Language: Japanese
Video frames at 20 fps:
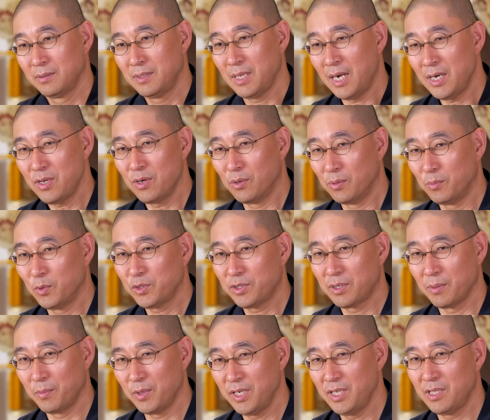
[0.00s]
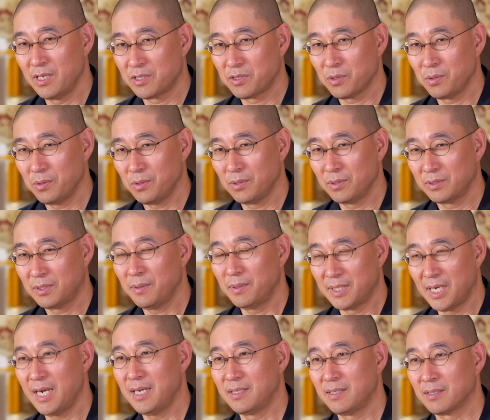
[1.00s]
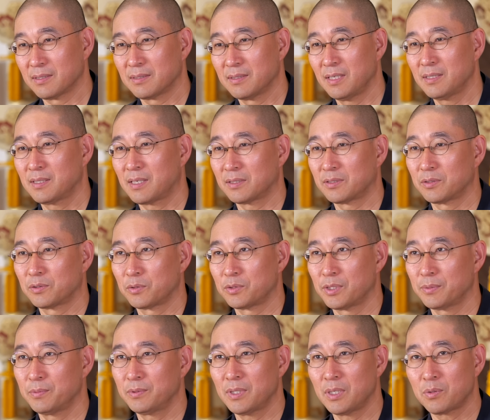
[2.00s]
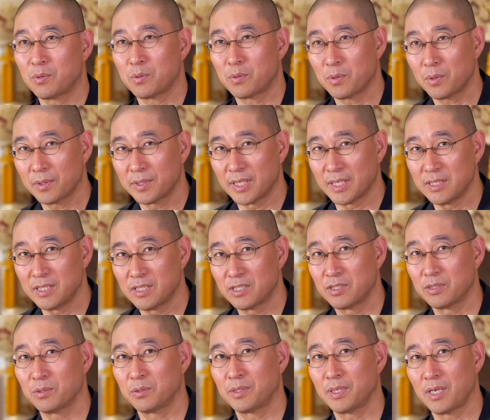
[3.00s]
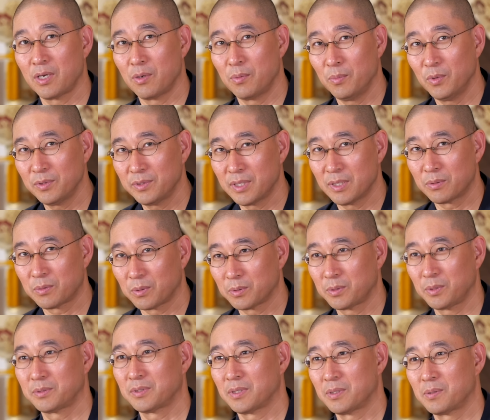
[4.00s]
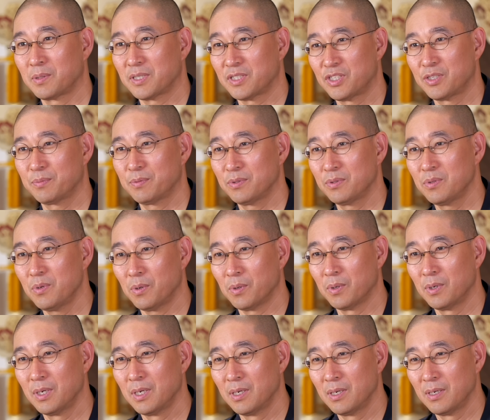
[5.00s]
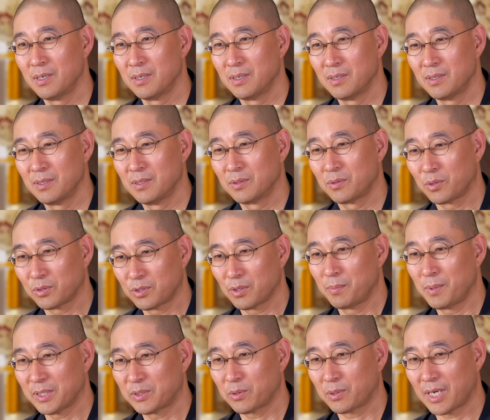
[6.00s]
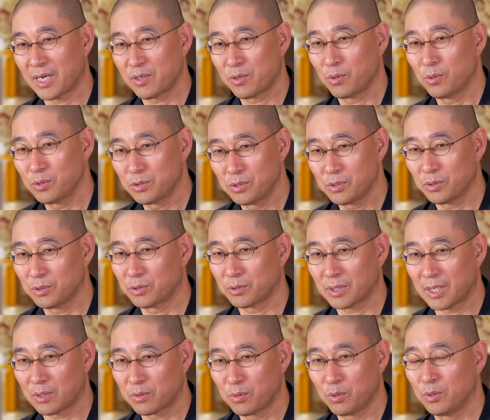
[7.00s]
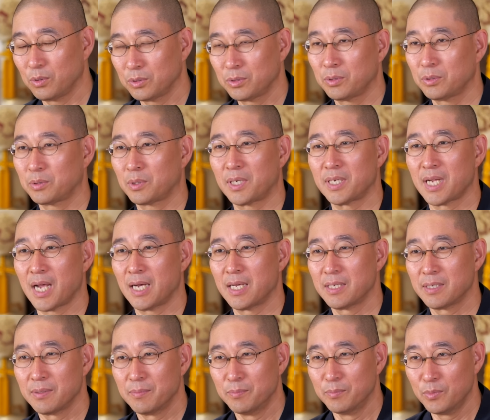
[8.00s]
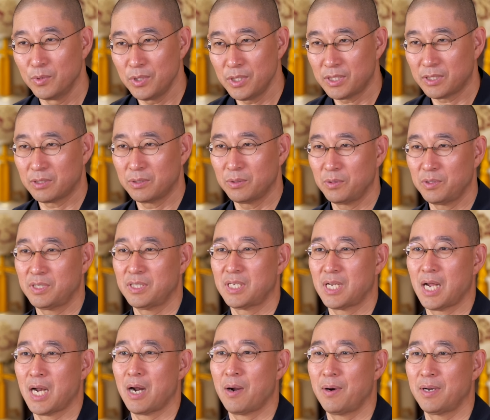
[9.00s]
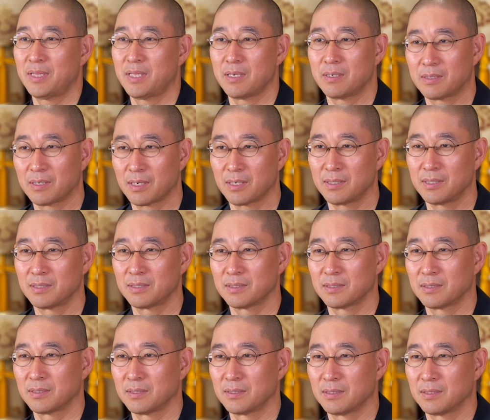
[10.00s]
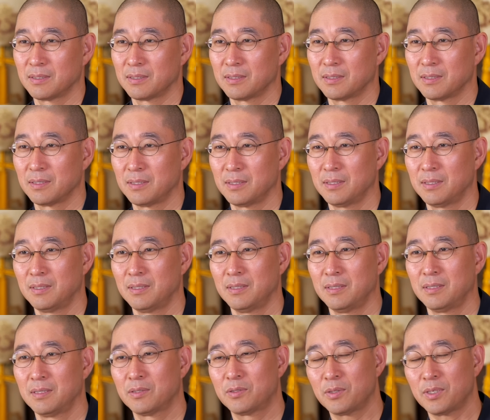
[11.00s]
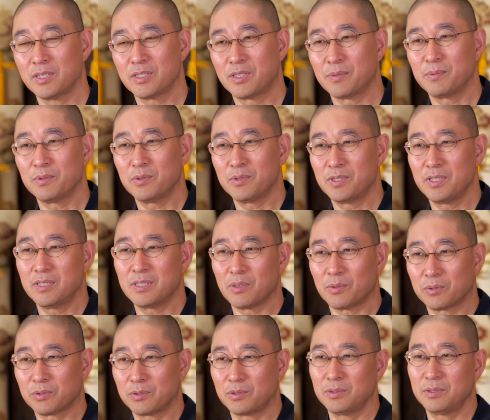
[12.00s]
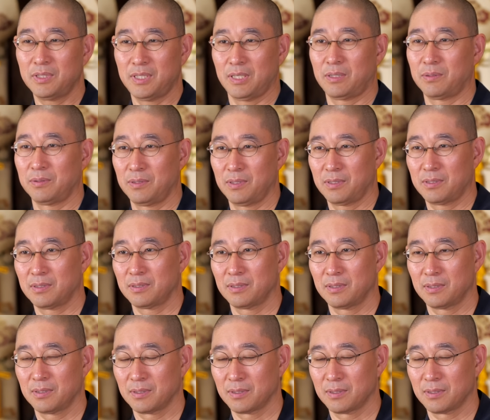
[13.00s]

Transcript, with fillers: 何を思ってもいいでしょうではないんですなぜかというと自分が心で日常的に思っていることというのが自分の言葉とか表情とか行動とかに無意識のうちに現れていくからですそれが自分の人生を作っていくんです